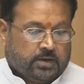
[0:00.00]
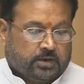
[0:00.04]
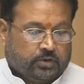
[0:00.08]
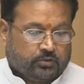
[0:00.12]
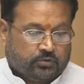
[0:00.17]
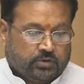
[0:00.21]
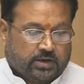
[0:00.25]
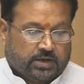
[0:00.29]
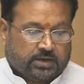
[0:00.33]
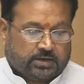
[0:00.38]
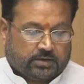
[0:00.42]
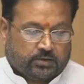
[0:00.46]

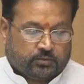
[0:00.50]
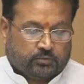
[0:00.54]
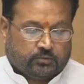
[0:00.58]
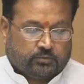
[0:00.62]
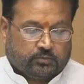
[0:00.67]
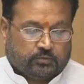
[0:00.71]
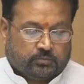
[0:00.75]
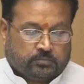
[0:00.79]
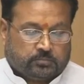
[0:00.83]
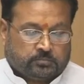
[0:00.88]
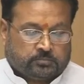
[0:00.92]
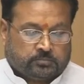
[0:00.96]
अनुदान
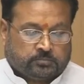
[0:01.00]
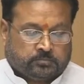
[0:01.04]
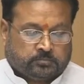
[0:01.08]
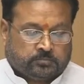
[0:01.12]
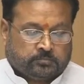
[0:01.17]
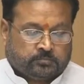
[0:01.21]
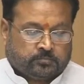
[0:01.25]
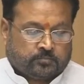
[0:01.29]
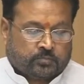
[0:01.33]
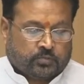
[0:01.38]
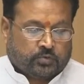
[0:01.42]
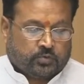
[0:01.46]

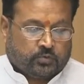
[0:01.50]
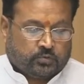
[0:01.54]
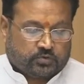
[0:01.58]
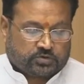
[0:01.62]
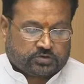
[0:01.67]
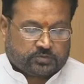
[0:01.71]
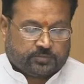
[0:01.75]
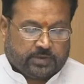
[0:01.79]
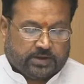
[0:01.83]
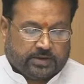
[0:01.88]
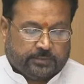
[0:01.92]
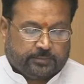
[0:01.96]

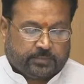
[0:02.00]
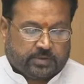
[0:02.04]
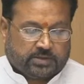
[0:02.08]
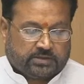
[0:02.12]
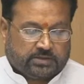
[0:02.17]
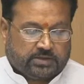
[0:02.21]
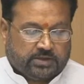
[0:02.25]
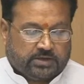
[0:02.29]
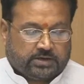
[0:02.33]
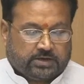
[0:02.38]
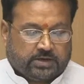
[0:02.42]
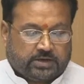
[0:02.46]
उसमें
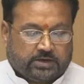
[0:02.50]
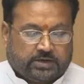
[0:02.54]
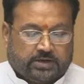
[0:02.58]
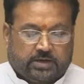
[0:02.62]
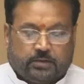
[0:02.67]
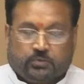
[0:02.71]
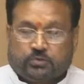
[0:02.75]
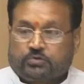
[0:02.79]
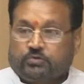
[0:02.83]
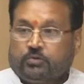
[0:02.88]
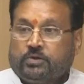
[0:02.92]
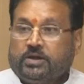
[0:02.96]
वृद्धि करके
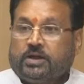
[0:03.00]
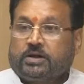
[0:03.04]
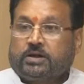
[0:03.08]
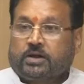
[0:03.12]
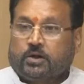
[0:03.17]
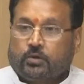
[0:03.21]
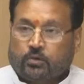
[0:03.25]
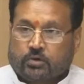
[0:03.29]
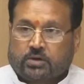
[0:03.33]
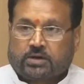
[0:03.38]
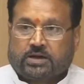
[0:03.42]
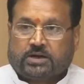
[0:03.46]
अब उसको एक
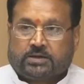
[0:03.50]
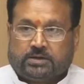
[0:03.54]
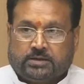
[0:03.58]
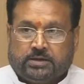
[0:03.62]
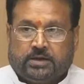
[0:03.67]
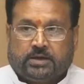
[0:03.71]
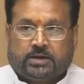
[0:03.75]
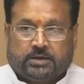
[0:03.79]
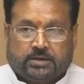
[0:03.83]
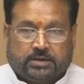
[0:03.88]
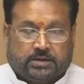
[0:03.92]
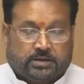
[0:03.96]
करोड़ कर
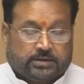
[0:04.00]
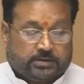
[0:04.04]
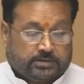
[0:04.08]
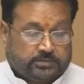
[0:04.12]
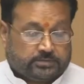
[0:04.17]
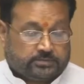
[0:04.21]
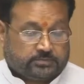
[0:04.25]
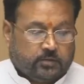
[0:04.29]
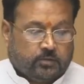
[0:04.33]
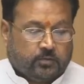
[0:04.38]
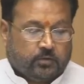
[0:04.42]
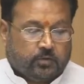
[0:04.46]
दिया गया
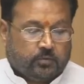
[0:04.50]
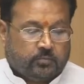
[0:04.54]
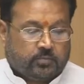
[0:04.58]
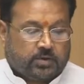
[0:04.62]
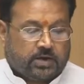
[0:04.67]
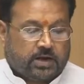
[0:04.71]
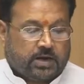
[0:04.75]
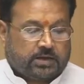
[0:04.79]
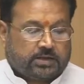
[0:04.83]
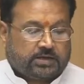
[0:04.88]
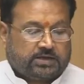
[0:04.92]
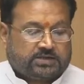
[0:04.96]
है
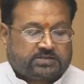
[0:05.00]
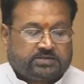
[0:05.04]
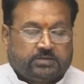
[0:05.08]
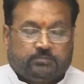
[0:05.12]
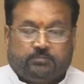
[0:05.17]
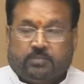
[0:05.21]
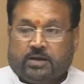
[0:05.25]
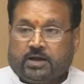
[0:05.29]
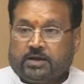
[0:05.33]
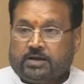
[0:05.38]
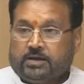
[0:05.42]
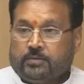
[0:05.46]
होमगार्ड के
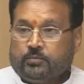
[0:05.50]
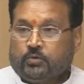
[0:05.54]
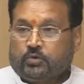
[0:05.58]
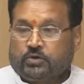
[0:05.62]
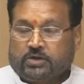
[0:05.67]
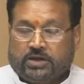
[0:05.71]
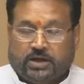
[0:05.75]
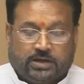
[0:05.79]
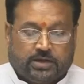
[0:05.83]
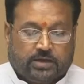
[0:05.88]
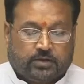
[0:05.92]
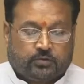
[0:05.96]
संभागीय
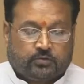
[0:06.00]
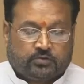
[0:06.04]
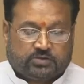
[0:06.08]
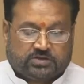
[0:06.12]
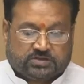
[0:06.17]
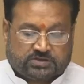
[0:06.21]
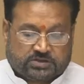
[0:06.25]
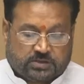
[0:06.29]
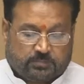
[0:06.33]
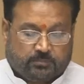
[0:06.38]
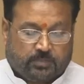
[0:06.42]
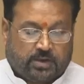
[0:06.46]
मुख्यालय
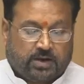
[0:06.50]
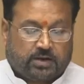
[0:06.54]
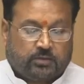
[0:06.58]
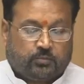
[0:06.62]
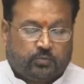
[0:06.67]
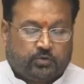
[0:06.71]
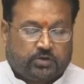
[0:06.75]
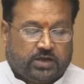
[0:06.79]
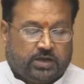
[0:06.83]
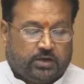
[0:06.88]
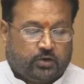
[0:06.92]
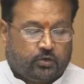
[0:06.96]
कुछ संभाग
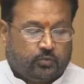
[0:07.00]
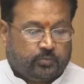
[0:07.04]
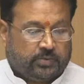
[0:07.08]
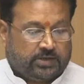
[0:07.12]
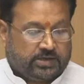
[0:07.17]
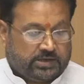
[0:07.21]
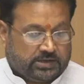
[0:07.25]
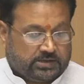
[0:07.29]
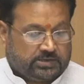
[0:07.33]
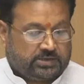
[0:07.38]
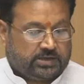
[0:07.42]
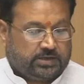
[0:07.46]
मुख्यालयों
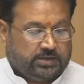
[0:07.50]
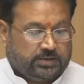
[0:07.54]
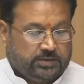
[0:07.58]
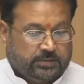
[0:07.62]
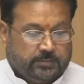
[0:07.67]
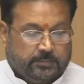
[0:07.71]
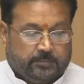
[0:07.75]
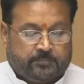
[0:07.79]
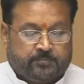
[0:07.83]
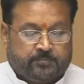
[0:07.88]
में नहीं थे